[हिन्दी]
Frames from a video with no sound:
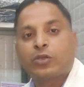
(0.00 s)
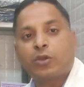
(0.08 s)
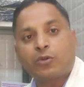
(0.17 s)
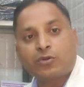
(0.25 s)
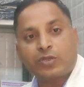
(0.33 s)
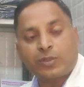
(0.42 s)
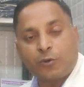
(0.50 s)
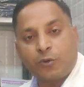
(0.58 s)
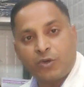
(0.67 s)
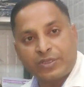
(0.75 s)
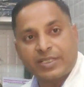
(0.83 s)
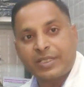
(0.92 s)
क्योंकि जब वो
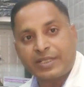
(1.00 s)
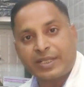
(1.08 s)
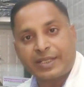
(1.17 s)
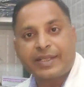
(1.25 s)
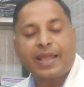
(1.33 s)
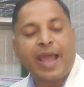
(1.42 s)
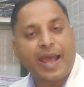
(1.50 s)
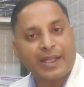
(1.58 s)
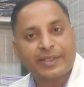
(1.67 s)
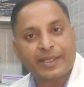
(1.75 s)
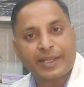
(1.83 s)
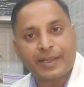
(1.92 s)
होलसेल ख़रीदने
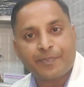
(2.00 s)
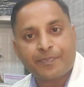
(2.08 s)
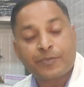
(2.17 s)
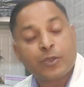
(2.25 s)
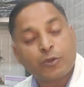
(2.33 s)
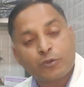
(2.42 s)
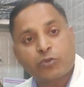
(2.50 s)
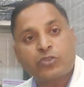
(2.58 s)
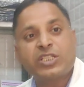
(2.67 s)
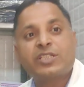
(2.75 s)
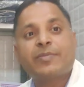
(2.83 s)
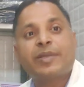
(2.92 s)
आते हैं तो
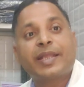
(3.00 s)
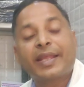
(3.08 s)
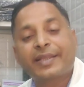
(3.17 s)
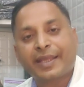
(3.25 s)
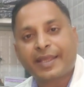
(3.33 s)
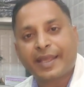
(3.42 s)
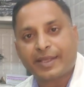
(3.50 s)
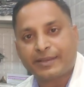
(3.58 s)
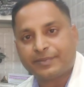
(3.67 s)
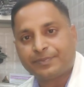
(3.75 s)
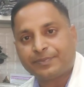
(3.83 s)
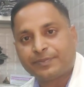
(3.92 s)
जीन्स में देखते क्या
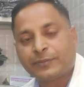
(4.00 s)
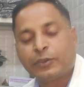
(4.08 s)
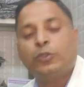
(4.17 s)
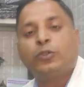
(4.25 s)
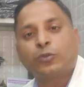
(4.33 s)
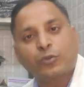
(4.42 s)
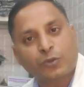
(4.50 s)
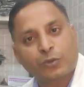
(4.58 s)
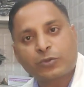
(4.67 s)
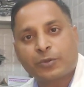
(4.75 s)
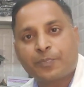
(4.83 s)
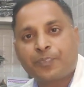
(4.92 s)
हम तो
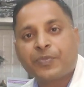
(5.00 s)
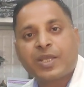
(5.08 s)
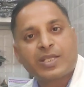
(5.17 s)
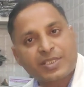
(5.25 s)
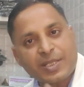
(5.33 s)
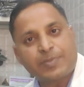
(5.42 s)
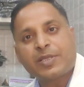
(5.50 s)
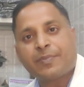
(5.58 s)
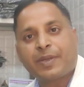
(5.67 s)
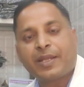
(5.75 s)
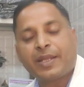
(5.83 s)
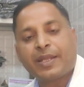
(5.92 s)
दोस्तों सबसे
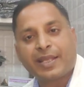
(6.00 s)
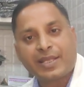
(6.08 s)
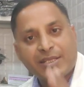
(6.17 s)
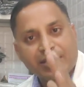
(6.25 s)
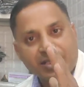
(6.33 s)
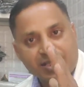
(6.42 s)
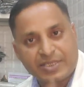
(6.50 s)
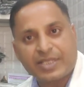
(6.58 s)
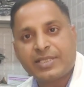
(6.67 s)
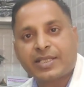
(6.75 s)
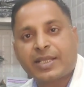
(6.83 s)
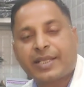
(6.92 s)
पहले
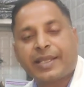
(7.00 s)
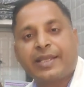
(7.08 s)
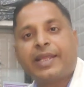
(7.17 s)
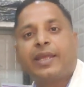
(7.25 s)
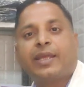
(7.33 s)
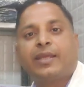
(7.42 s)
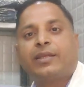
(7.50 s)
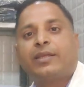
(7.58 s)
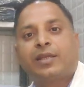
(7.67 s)
जीन्स का देखना है